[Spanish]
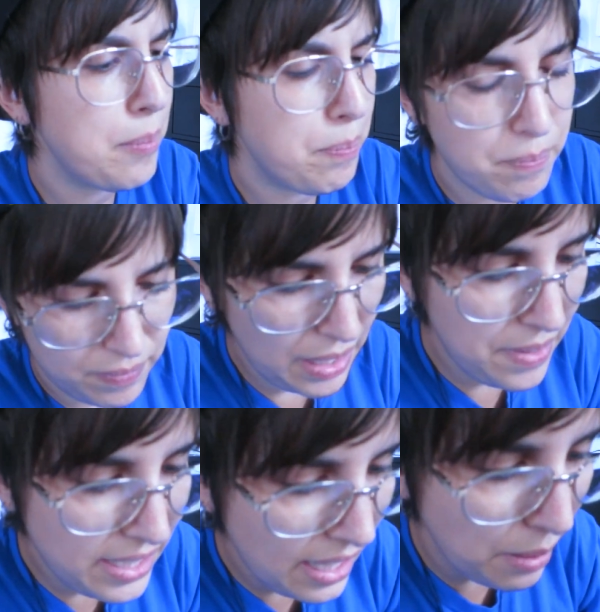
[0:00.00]
de, té
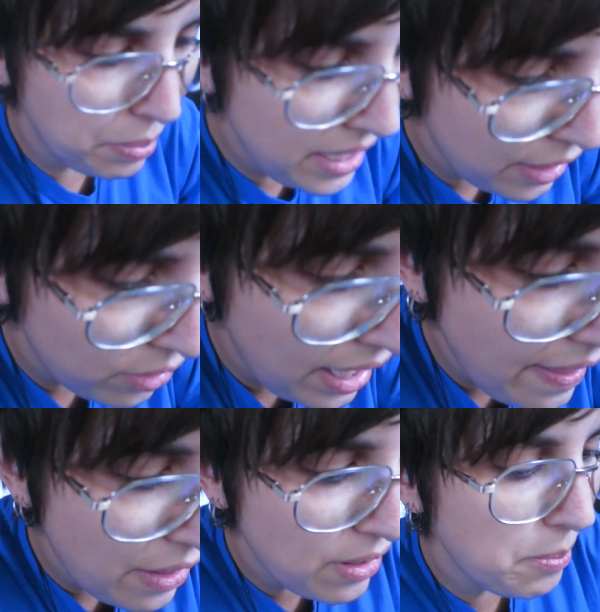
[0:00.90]
verde de piña
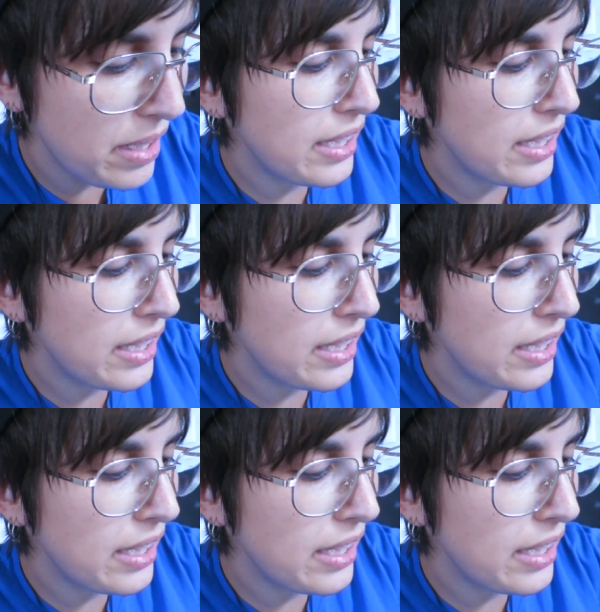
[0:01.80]
colada y una mm.